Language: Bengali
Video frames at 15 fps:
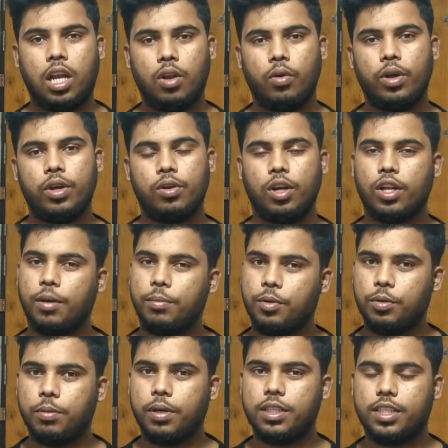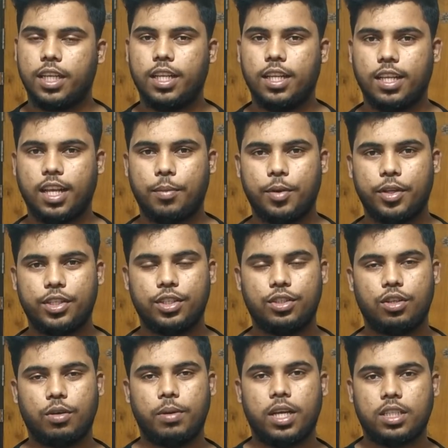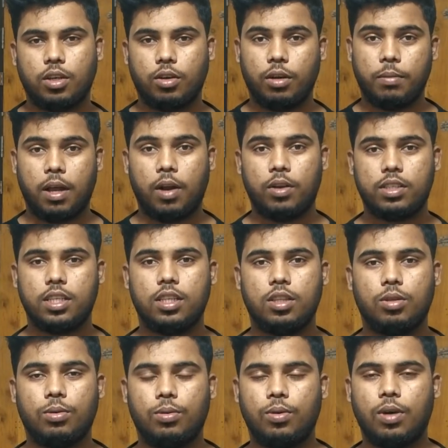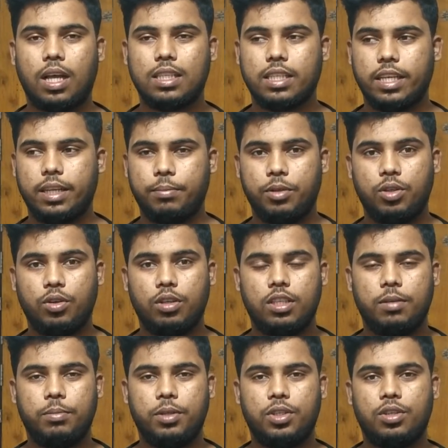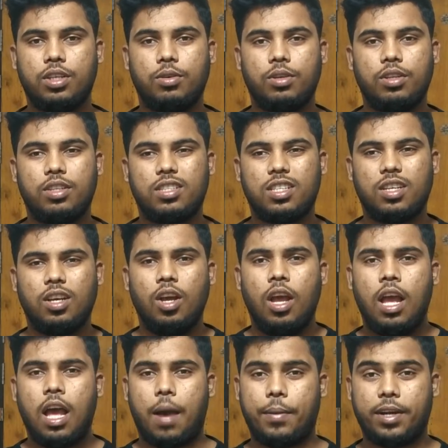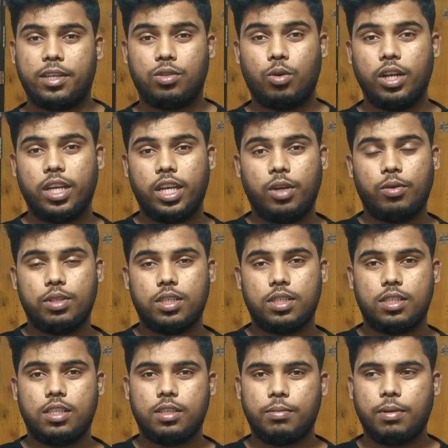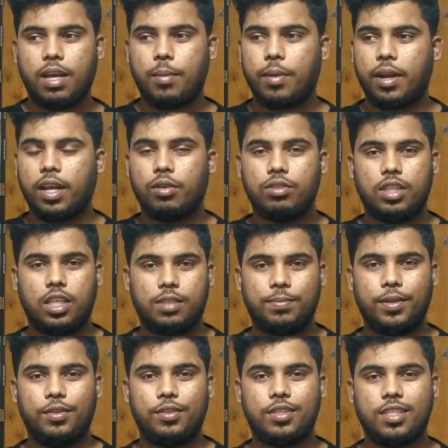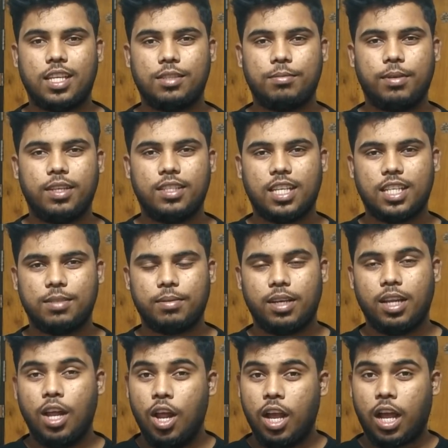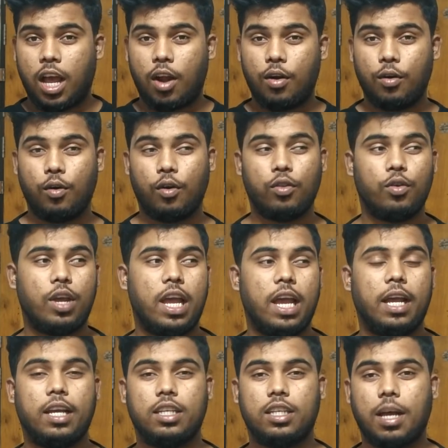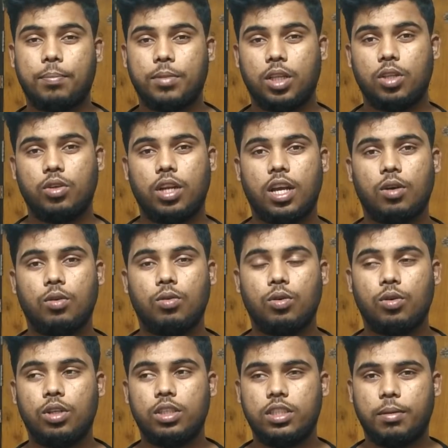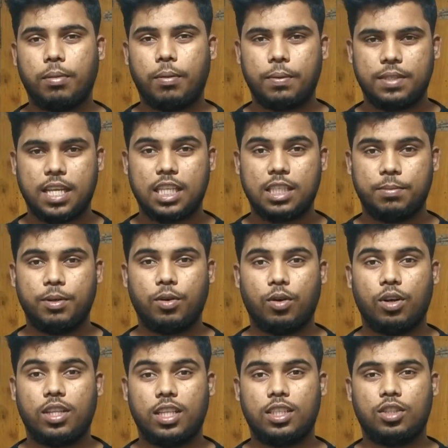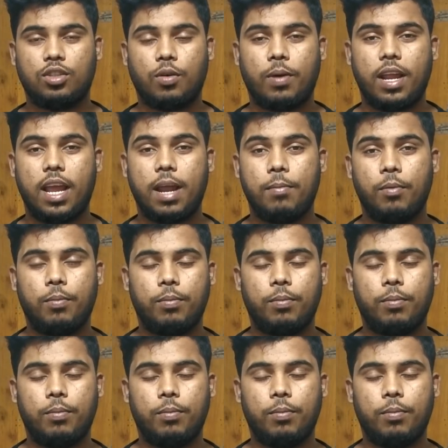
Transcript: হ্যালো অ্যান্ড ওয়েলকাম টু মাই চ্যানেল কেমন আছেন সবাই আশা করি ভালো আছেন তো আজকের ভিডিও যে বিষয়টা ওইটা দিচ্ছে আমার কাছে অনেক রিকোয়েস্ট আসছে যে ভাই আমার এখন সাসপেন্ড হয়েছে সাসপেন্ড সাসপেন্ড কারণ গত এক সপ্তাহ ধরে গুগল যেভাবে সাসপেন্ড করতেছে সবার